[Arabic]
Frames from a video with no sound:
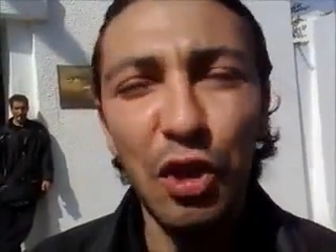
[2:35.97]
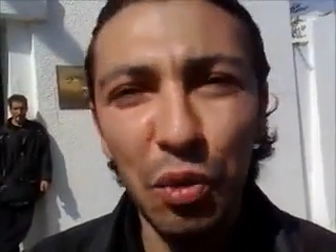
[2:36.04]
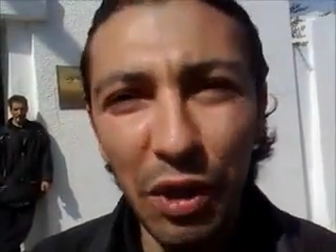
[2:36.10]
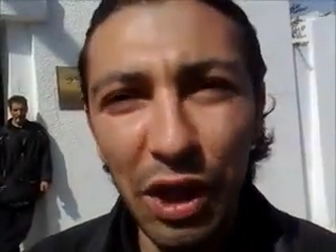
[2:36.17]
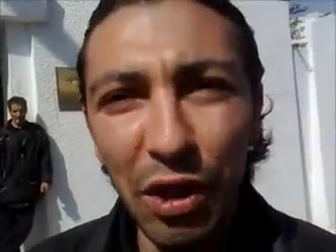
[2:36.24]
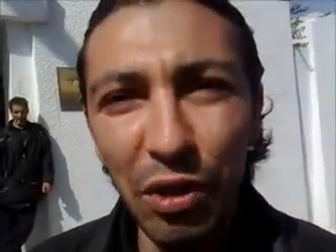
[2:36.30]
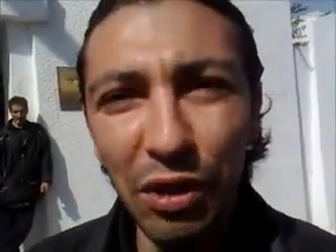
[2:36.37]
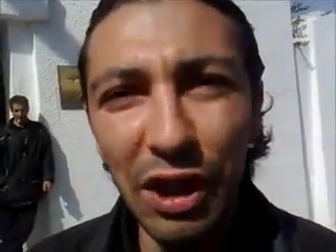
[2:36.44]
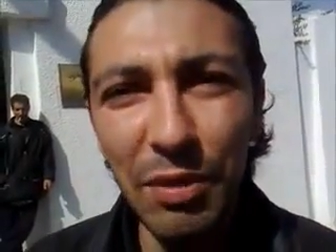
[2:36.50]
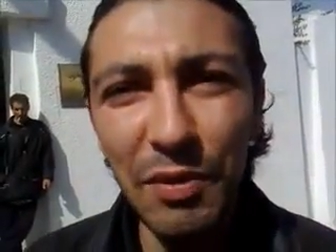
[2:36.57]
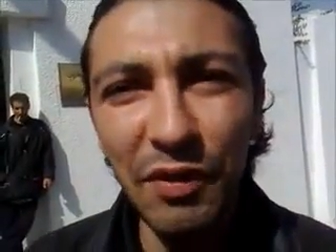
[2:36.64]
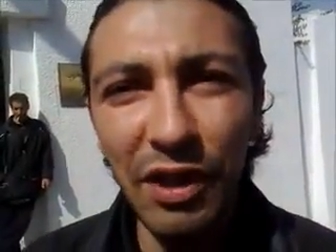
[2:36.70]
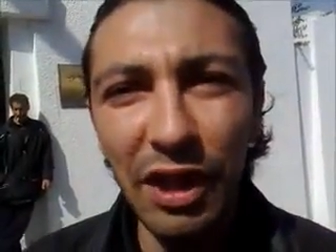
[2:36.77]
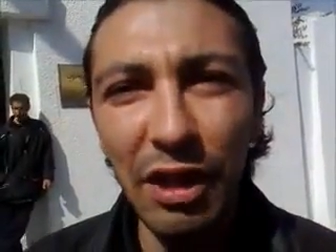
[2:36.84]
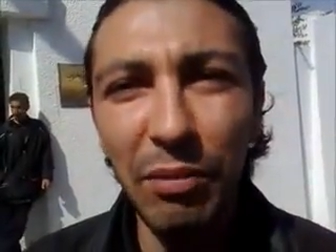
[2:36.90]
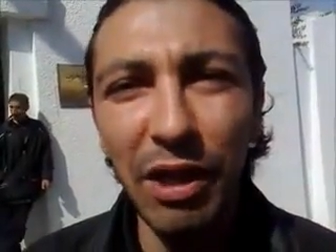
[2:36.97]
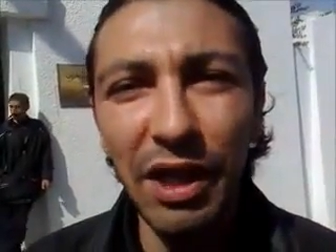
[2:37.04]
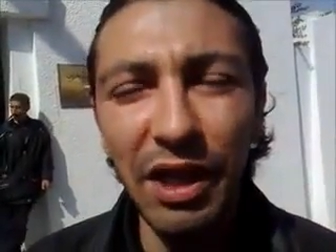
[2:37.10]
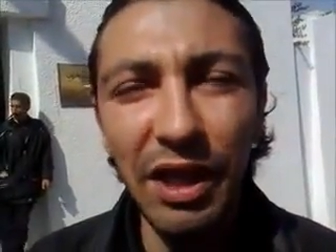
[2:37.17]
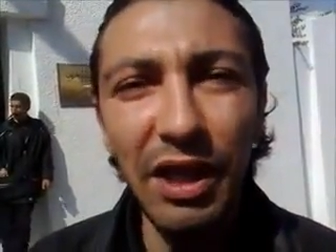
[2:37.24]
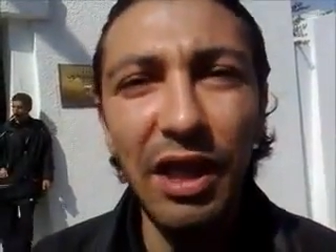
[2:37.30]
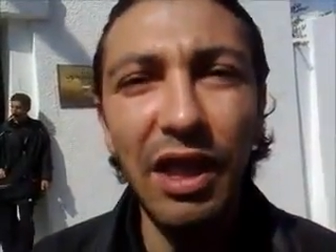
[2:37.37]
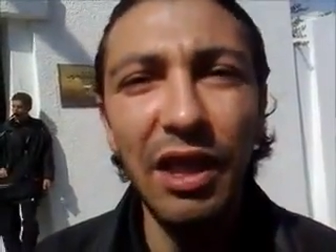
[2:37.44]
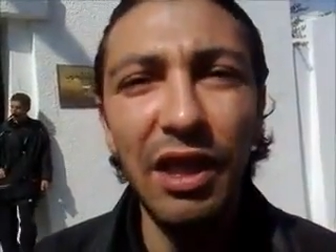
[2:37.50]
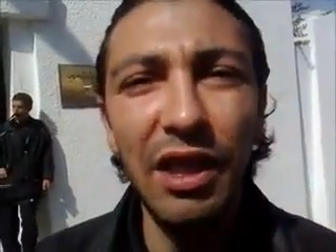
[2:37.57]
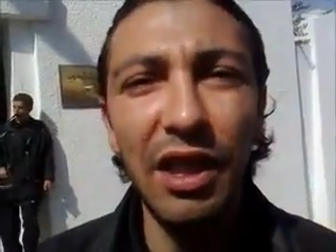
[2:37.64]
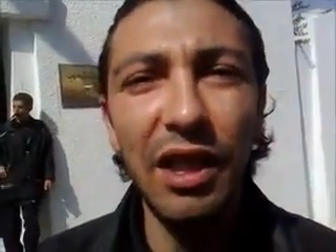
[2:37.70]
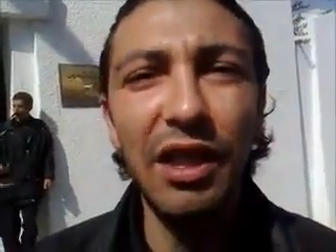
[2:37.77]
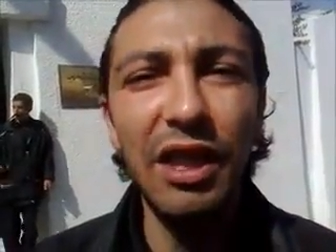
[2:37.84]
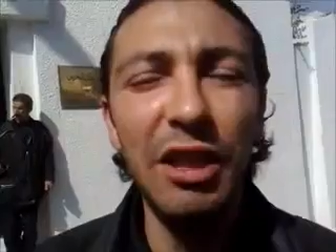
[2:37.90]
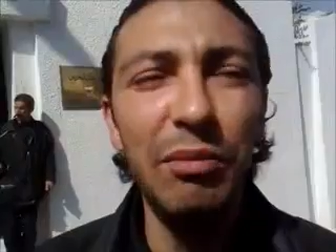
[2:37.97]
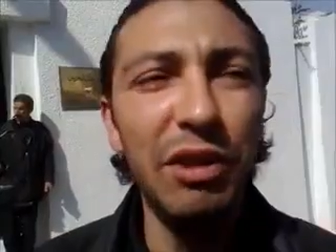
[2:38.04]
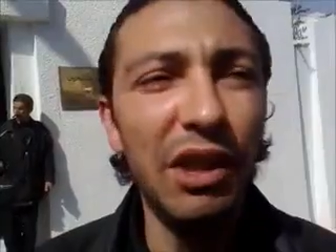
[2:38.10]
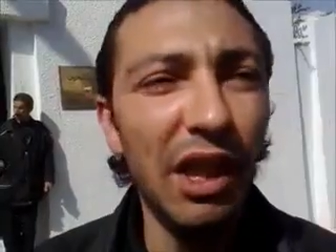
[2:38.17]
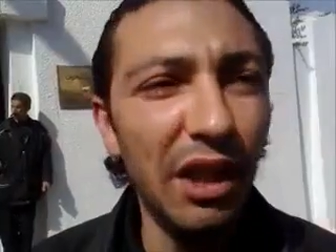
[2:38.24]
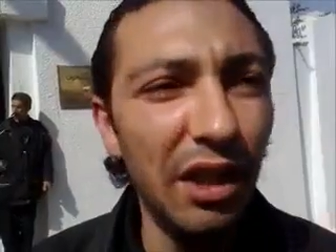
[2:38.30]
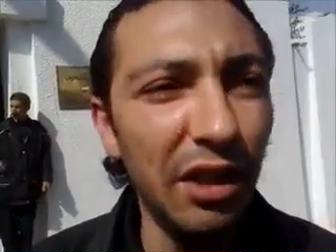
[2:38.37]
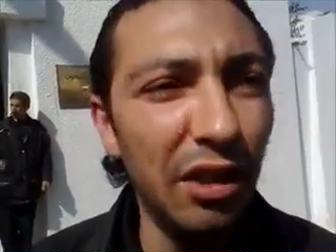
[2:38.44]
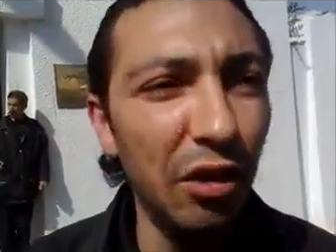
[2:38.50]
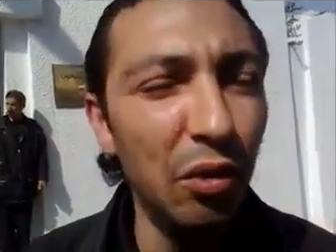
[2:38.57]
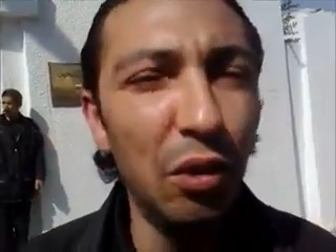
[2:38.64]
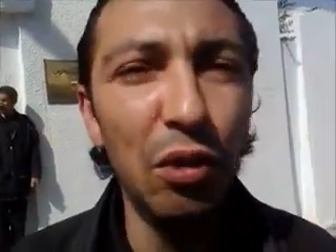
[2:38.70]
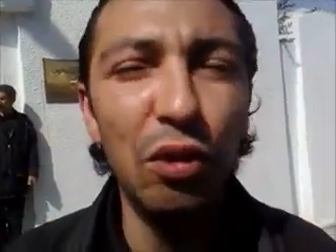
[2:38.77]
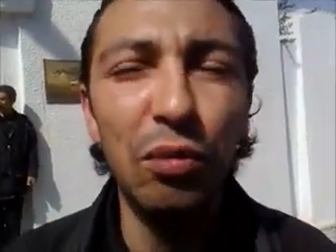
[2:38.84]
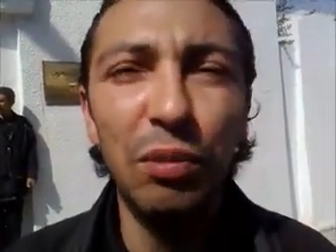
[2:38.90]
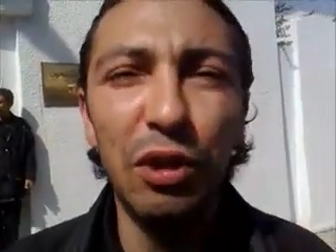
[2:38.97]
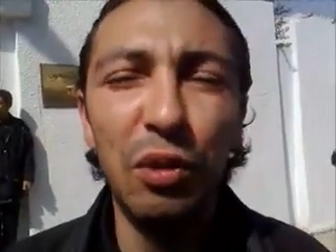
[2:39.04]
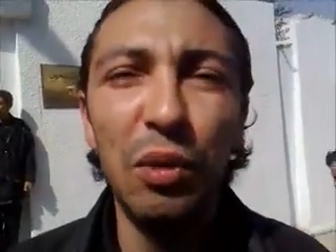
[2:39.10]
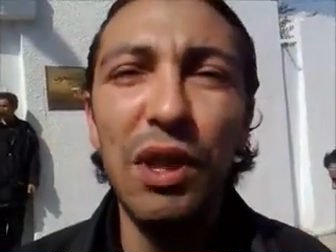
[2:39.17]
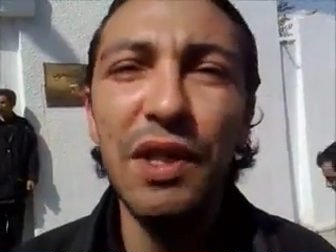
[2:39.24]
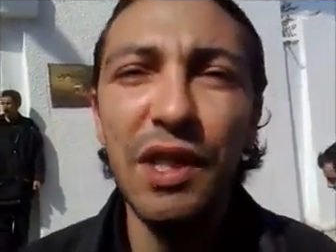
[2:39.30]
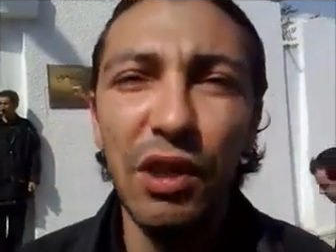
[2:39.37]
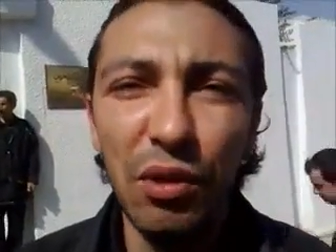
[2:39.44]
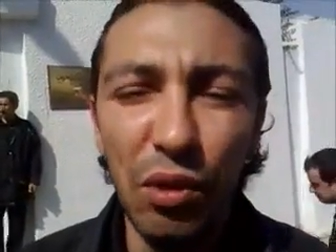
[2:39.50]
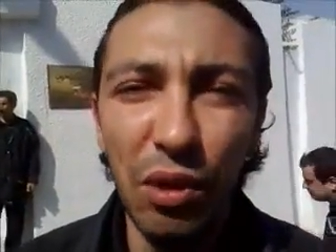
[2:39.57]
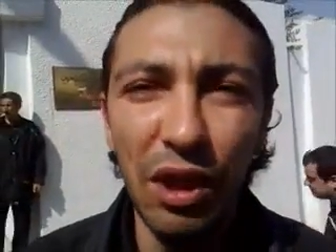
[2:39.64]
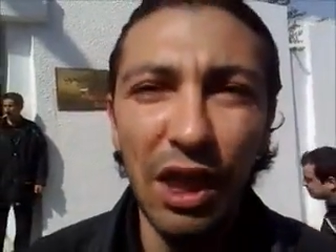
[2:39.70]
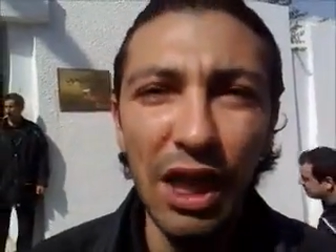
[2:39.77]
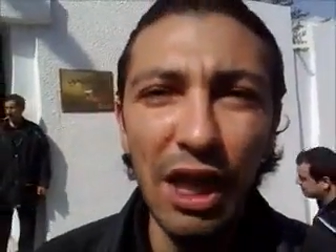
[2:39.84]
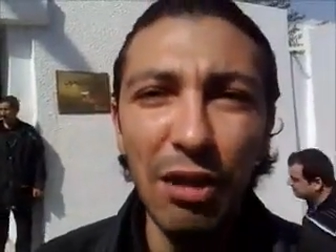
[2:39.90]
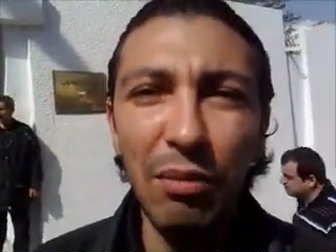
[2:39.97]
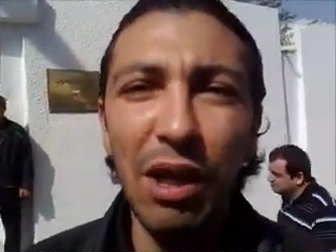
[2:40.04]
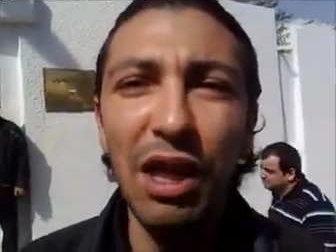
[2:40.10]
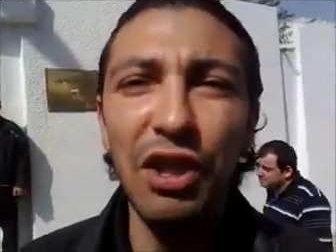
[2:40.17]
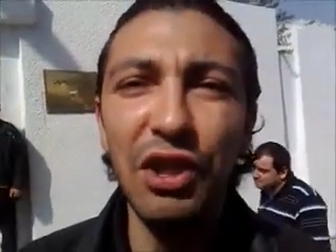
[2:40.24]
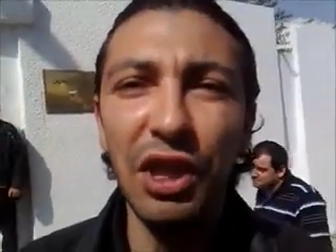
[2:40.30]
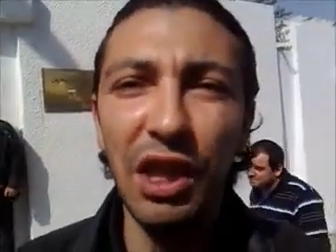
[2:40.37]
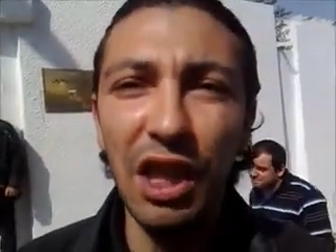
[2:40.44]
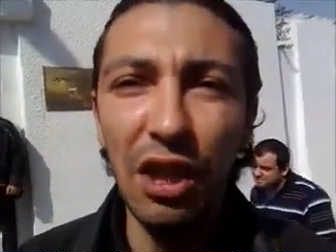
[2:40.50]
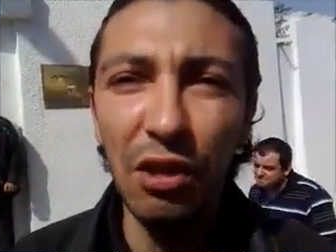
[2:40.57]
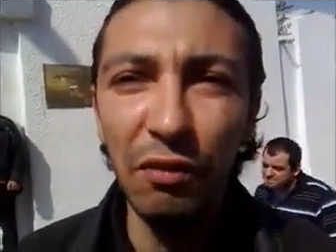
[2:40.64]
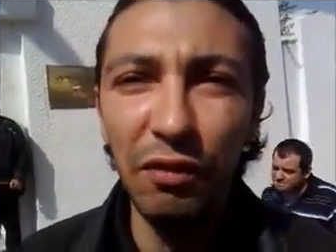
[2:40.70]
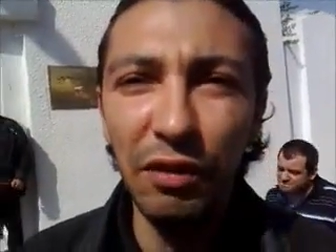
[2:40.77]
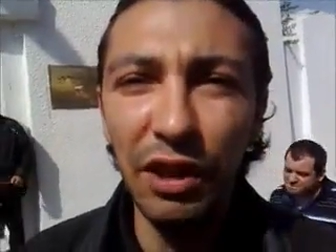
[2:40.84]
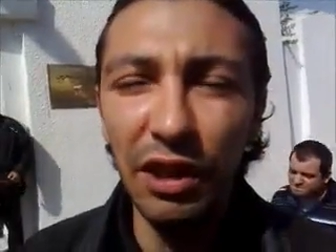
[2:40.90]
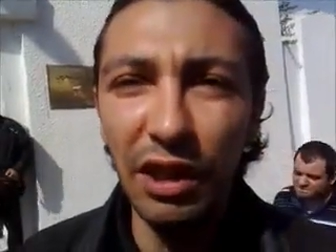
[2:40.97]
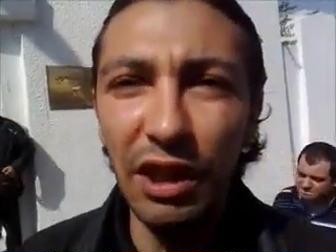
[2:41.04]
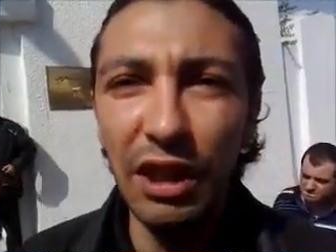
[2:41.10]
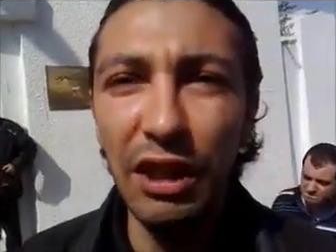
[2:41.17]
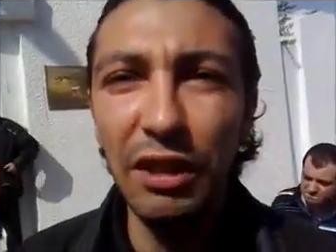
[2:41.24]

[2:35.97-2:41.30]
شويه قدام سفاره البحرين لكني متاكد انه قلوب التوانسه الكل مع اشقائهم في